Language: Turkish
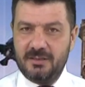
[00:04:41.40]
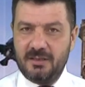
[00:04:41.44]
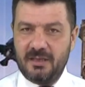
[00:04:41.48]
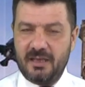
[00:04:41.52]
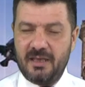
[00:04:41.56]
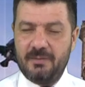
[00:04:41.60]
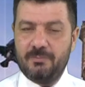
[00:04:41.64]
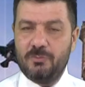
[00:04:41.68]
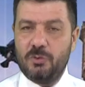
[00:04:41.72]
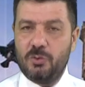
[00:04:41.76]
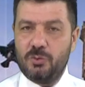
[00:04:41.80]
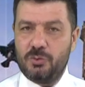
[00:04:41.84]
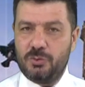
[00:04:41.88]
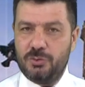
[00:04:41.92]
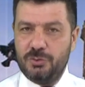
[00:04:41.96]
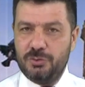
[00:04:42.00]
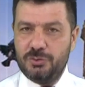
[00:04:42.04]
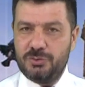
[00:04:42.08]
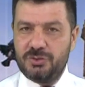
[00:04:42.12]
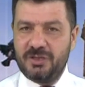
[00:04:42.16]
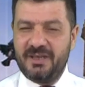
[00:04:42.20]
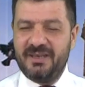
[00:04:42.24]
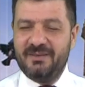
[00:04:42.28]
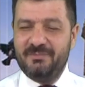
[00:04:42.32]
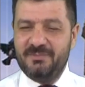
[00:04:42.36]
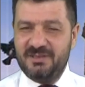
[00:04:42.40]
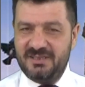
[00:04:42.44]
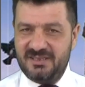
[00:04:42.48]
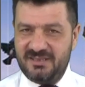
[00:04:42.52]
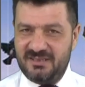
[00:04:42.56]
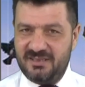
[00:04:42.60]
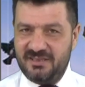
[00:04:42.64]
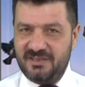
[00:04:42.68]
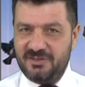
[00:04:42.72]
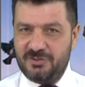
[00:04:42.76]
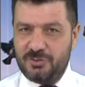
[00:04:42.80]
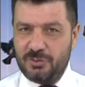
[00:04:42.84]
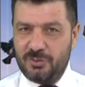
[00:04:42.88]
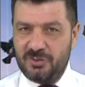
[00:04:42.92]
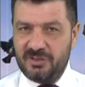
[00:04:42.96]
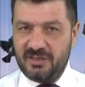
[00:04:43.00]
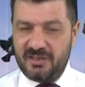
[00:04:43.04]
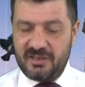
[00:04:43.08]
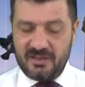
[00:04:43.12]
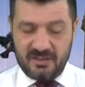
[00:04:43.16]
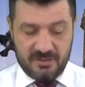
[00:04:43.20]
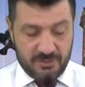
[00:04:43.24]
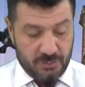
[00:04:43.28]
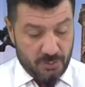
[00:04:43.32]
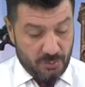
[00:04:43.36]
hem okuyucu hem izleyici
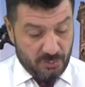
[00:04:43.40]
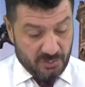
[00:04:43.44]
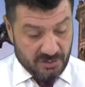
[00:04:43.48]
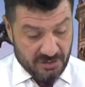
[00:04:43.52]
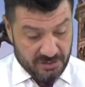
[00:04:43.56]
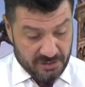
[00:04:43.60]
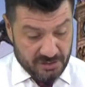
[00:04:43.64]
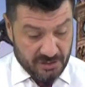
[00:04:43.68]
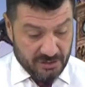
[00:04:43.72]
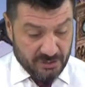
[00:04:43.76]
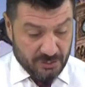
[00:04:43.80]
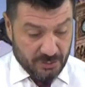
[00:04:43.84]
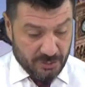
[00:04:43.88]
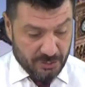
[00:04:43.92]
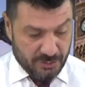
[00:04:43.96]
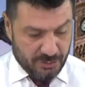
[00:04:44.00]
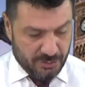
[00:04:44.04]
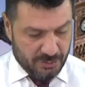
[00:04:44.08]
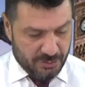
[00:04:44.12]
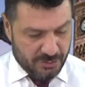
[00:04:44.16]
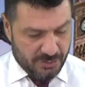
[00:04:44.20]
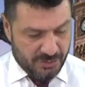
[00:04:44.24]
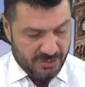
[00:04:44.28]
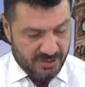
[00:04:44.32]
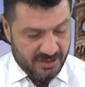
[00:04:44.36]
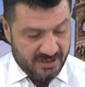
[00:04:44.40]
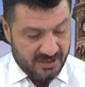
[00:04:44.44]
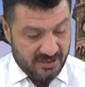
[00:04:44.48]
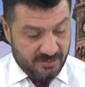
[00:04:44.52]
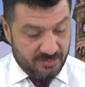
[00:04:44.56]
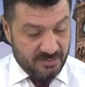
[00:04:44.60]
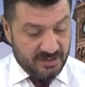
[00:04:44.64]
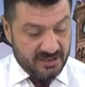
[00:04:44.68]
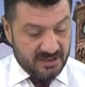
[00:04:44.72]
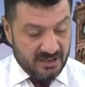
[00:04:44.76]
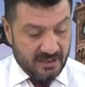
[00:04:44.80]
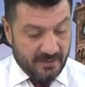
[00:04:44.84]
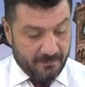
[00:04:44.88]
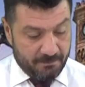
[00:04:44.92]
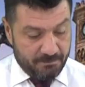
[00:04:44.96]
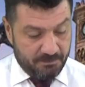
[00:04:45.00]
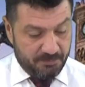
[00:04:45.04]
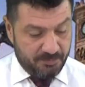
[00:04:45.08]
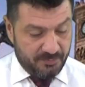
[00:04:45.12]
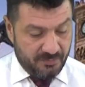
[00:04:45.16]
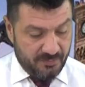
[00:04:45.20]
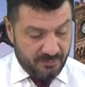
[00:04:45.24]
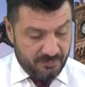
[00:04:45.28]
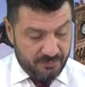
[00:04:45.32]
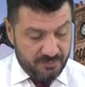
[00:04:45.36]
olarak çok teşekkür ediyoruz. İzmir'de
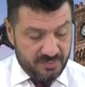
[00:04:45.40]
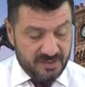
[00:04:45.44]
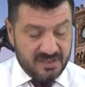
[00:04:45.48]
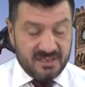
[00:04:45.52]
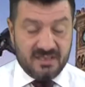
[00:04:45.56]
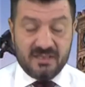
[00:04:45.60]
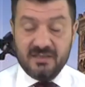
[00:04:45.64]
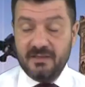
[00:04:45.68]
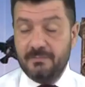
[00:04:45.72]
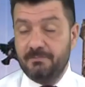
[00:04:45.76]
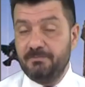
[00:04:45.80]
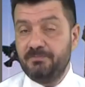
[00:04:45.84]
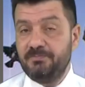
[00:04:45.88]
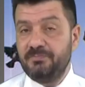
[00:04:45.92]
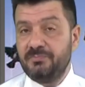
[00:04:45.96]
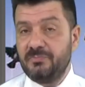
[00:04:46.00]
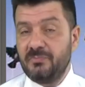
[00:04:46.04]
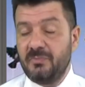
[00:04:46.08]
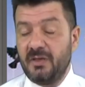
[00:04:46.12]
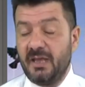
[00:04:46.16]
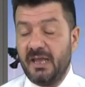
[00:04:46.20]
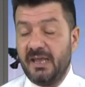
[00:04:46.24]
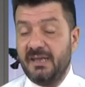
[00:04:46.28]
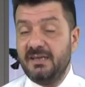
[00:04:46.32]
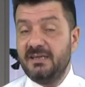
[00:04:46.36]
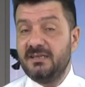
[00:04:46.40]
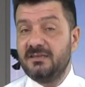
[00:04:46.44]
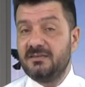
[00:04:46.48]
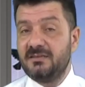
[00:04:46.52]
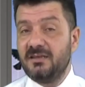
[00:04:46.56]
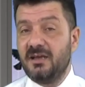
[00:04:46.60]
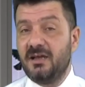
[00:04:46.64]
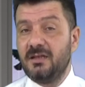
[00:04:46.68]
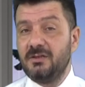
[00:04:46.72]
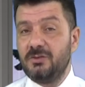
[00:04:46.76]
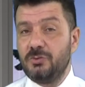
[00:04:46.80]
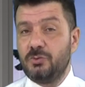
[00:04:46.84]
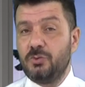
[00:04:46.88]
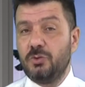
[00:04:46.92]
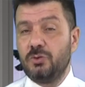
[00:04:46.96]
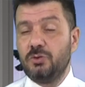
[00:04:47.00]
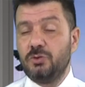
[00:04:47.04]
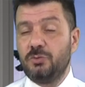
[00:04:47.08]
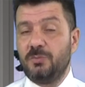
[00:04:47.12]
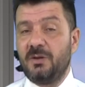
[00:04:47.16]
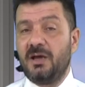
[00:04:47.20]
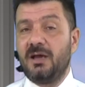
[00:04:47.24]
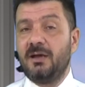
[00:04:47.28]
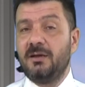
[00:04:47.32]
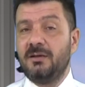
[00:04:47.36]
bizi en iddialı
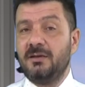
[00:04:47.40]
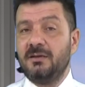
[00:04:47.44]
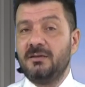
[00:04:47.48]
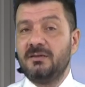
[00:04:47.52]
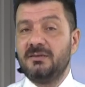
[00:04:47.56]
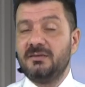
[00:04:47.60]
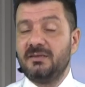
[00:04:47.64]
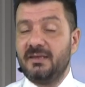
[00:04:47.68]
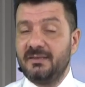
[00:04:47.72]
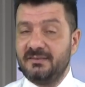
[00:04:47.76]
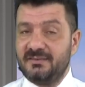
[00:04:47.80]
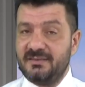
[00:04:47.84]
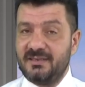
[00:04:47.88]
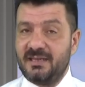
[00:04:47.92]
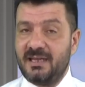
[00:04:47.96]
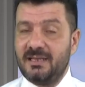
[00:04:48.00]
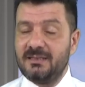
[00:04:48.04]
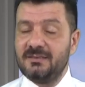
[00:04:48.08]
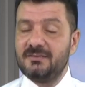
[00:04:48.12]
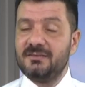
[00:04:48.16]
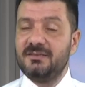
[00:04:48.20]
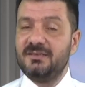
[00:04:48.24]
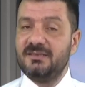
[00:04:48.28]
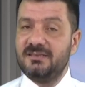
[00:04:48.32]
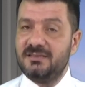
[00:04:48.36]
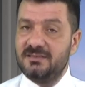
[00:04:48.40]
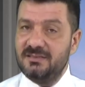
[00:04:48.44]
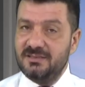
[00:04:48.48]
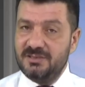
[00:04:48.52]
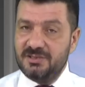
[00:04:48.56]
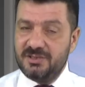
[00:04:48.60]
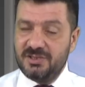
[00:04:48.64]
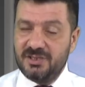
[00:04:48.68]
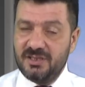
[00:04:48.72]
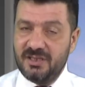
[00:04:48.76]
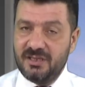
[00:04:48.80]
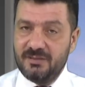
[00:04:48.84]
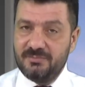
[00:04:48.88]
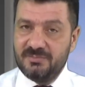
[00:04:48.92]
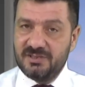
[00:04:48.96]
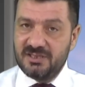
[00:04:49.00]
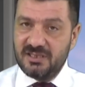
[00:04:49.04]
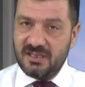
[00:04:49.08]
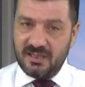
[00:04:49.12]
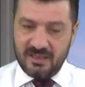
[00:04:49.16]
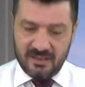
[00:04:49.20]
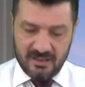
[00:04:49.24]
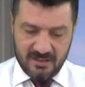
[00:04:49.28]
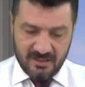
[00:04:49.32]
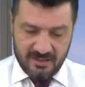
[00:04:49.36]
konuma getiren
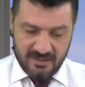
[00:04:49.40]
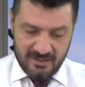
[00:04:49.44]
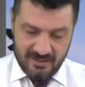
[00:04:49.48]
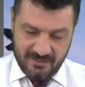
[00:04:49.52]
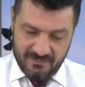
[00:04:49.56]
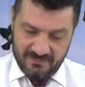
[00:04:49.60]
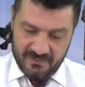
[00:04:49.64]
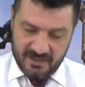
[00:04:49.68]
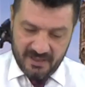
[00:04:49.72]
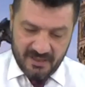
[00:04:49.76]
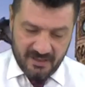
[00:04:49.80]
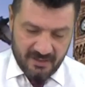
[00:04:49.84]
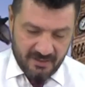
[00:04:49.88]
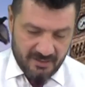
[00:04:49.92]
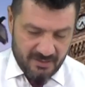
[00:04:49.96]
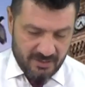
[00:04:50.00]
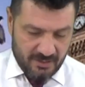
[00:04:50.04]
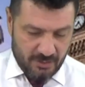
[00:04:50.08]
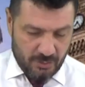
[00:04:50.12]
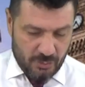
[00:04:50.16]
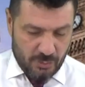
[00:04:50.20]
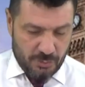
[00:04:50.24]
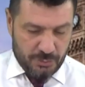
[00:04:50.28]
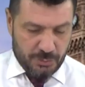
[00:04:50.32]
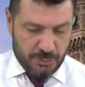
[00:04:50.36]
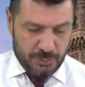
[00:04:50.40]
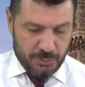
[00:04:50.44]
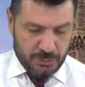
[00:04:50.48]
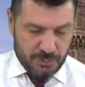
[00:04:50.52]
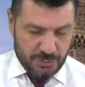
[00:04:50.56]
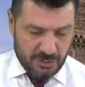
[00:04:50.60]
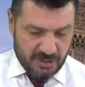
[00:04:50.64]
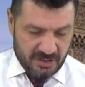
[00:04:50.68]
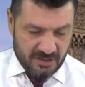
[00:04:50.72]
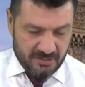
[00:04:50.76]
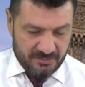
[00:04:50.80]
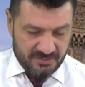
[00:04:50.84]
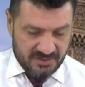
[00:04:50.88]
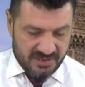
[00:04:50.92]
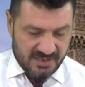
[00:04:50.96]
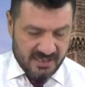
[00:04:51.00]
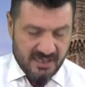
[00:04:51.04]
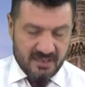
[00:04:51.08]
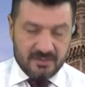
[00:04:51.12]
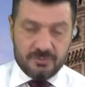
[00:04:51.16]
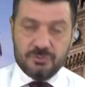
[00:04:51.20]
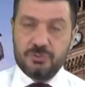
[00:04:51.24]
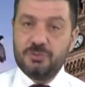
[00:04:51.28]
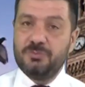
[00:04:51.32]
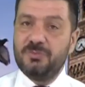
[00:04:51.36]
izleyicilerimize ve
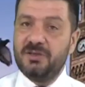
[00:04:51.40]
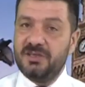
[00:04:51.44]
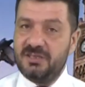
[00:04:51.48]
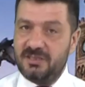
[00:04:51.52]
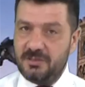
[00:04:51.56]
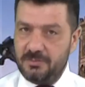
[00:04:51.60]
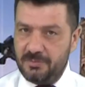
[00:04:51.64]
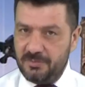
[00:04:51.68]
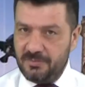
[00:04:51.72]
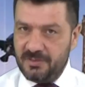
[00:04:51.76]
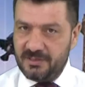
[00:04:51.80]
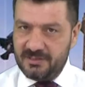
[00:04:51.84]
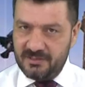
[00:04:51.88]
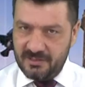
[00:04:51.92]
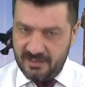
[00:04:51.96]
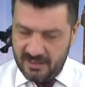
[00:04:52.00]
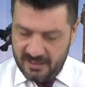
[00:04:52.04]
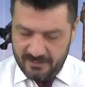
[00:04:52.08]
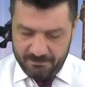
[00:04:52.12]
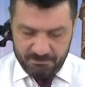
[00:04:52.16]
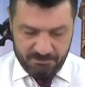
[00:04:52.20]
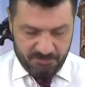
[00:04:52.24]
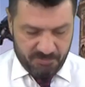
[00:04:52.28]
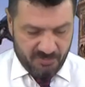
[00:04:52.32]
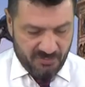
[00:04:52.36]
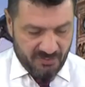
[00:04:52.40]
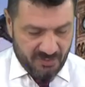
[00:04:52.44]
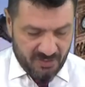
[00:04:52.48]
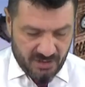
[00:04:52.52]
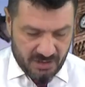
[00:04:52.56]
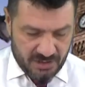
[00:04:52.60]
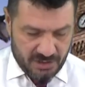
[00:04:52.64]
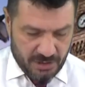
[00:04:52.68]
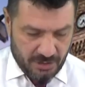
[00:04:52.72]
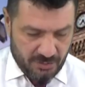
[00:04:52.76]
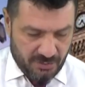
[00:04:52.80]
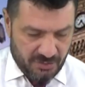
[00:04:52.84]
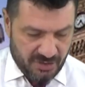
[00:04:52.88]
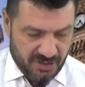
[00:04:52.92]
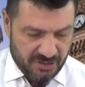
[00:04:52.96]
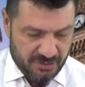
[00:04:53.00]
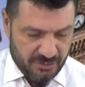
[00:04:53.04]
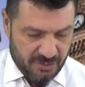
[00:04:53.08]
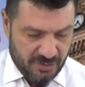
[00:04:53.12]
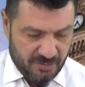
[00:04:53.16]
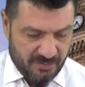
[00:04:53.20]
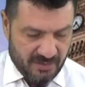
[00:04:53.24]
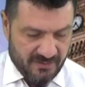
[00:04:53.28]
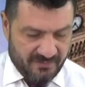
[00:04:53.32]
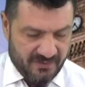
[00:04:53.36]
okuyucularımıza tüm ekibim adına teşekkür
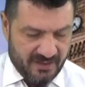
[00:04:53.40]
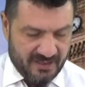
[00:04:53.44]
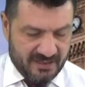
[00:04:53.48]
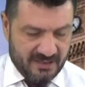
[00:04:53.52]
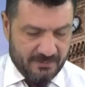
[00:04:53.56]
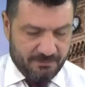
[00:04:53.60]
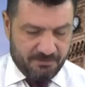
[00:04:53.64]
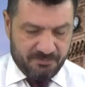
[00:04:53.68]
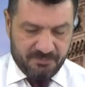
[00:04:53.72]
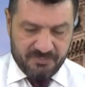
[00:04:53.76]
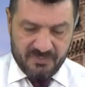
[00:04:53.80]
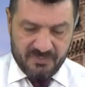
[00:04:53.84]
ediyorum efendim.